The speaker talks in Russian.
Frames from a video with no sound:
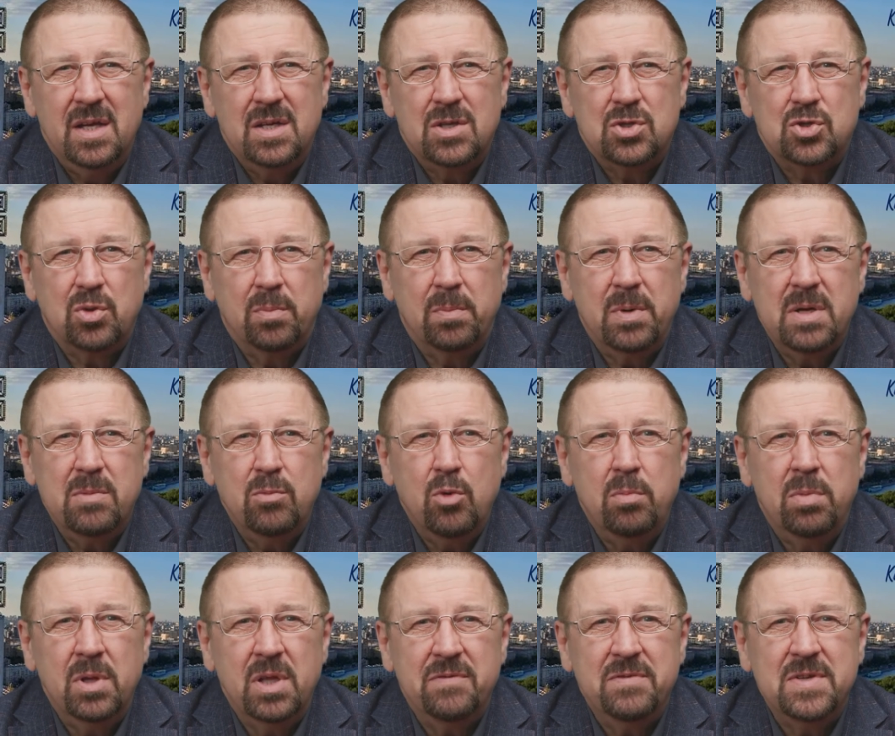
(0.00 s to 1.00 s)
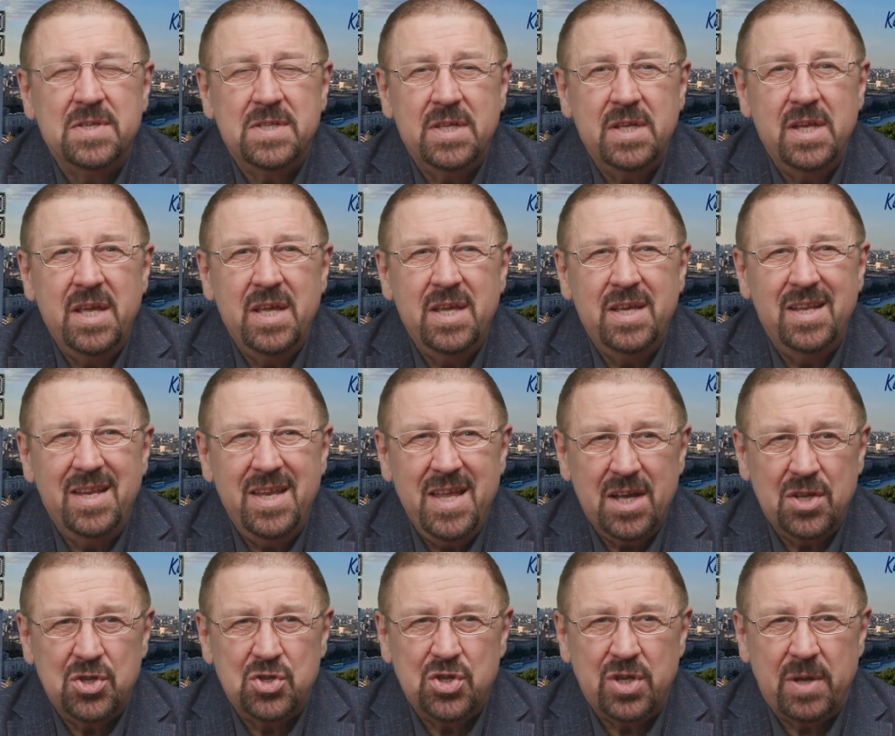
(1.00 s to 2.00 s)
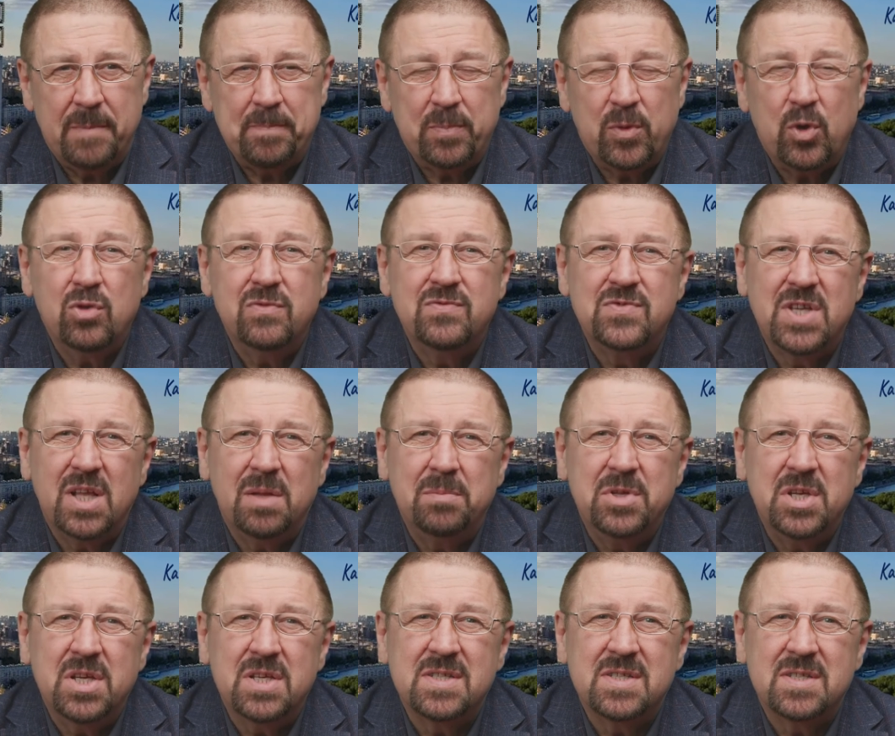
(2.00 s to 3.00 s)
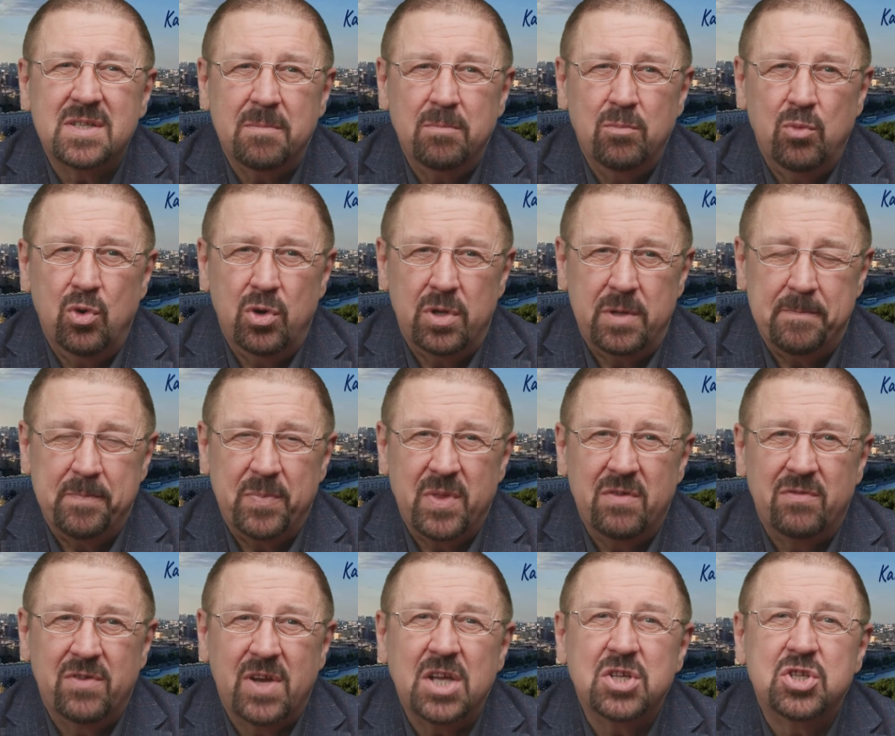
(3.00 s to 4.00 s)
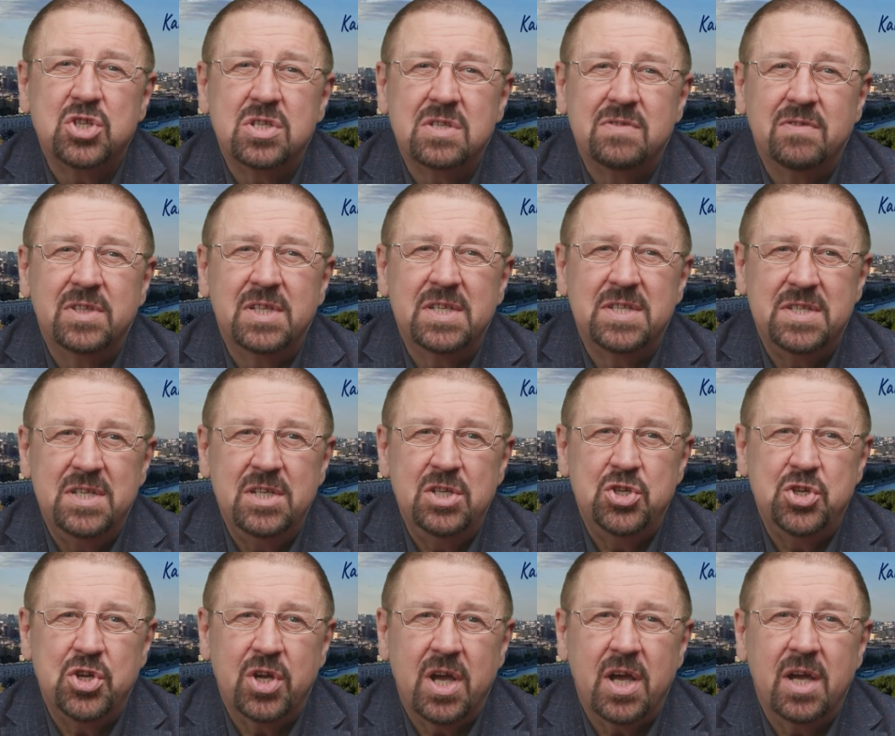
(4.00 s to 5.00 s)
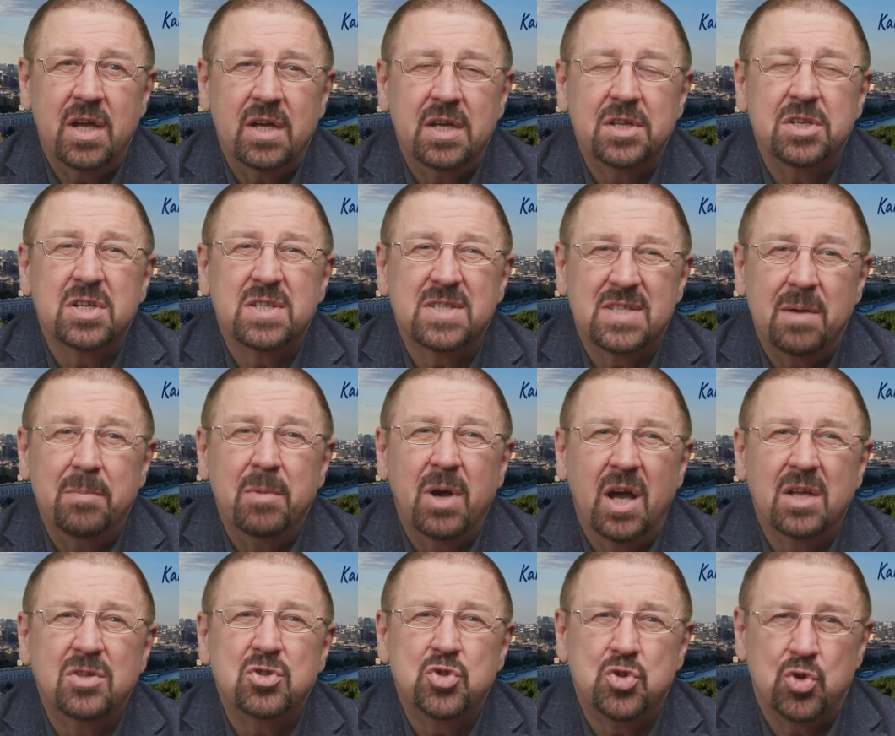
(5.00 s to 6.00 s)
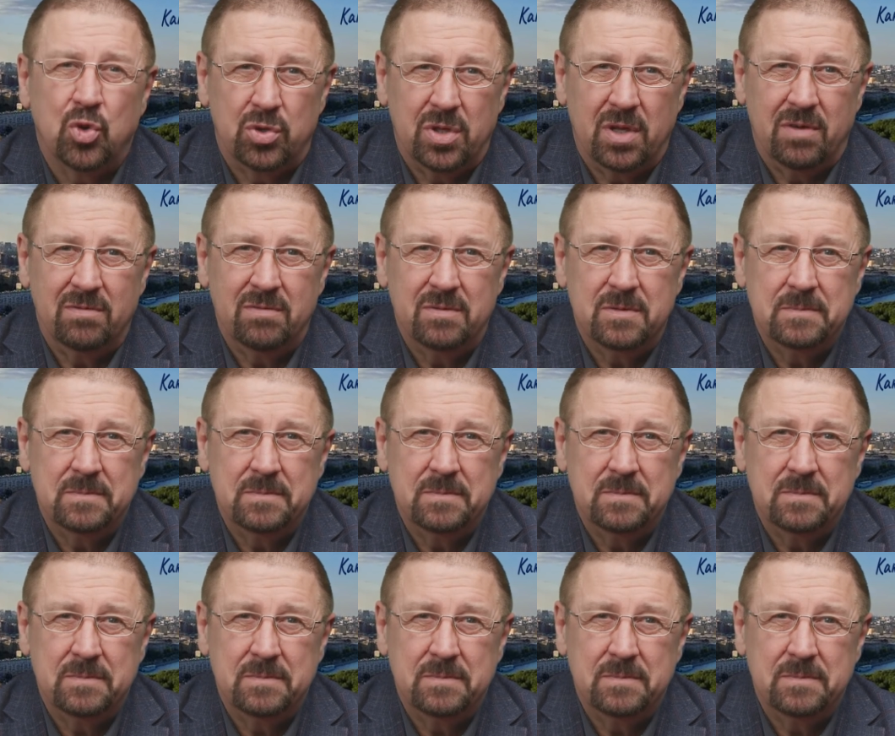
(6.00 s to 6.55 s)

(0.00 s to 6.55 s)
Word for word: Чтобы ему было веселее и легче, он взял меня с собой в качестве носильщика этих самых отчетов.